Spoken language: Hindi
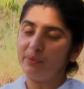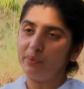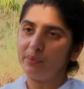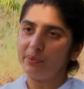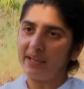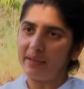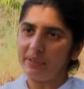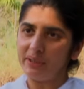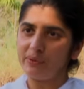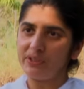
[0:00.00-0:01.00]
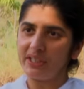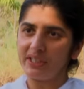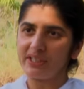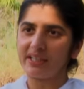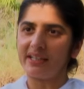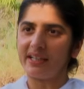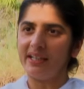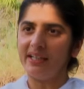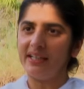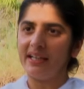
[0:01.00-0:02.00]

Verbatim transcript: वो प्रोग्रामिंग को चेंज करना है